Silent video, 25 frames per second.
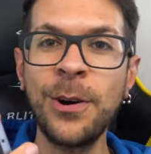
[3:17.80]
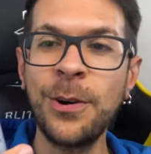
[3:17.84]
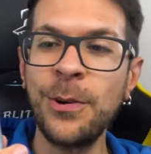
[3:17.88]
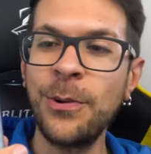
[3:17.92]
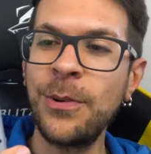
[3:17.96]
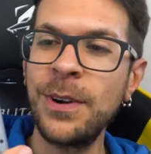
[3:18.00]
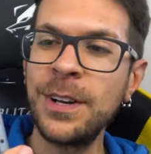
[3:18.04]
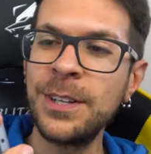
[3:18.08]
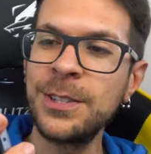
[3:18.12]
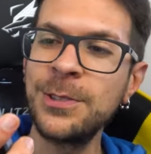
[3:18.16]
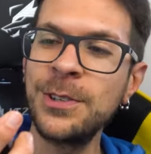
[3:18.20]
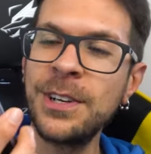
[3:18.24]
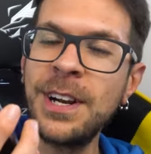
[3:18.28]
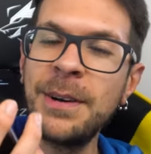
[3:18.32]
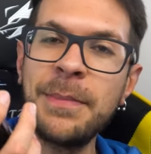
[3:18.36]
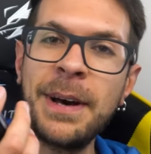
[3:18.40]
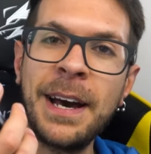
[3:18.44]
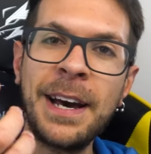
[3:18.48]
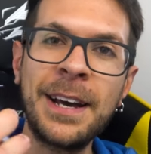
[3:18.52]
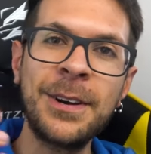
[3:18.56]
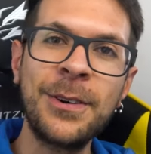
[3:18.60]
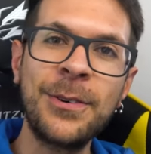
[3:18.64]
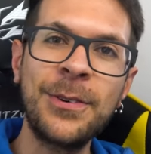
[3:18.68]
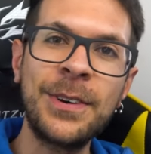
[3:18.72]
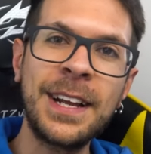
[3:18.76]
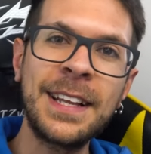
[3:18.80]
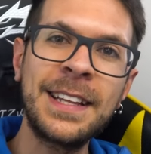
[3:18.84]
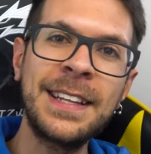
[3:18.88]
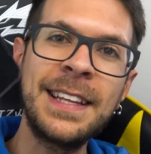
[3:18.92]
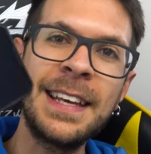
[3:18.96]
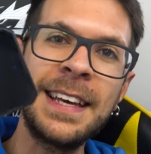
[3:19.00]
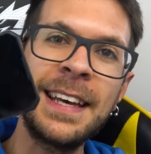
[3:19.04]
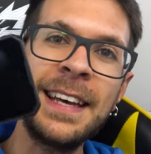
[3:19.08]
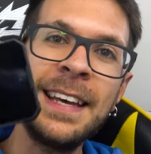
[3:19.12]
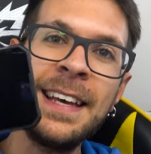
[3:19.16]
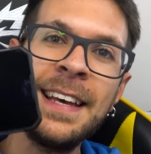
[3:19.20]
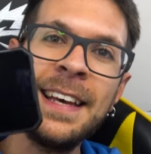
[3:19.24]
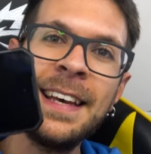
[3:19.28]
con una sola mano.
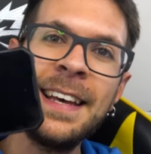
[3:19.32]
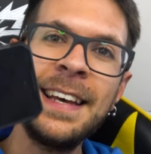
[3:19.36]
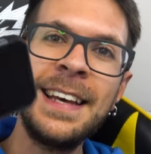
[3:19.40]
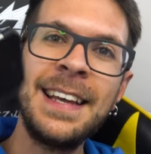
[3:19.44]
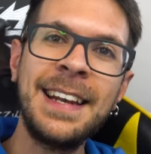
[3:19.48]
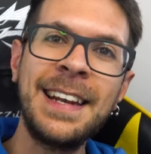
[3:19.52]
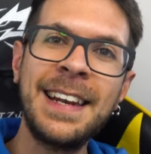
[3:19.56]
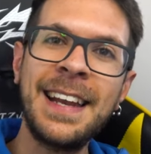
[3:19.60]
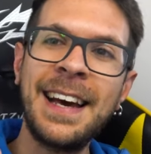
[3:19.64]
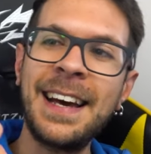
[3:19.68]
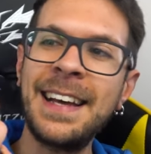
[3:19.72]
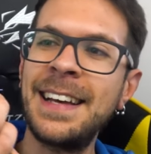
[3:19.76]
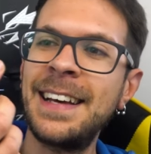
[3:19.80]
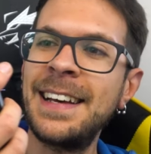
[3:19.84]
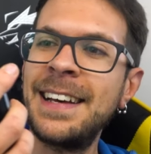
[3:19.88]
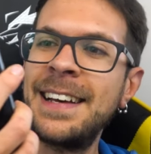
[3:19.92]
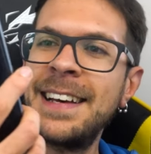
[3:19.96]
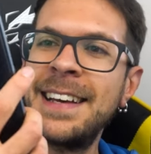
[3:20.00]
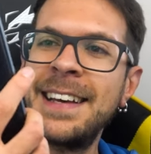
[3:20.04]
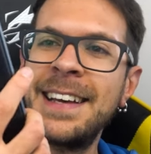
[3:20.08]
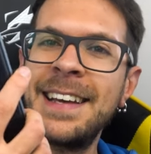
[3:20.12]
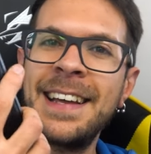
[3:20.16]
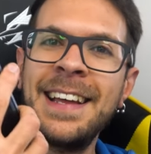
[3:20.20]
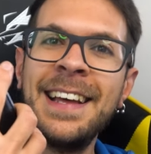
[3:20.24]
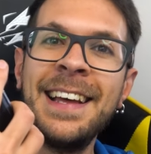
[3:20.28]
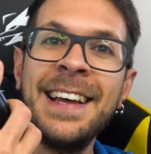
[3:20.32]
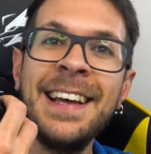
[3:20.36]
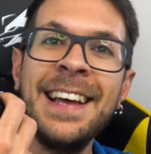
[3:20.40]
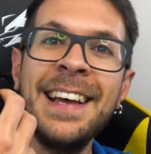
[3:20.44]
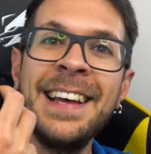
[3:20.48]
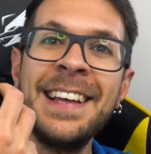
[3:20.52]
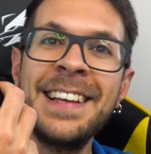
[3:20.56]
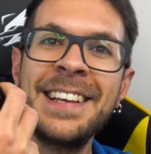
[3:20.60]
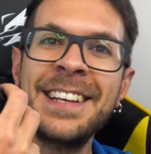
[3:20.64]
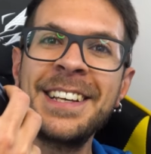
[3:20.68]
Guardate, la, eh,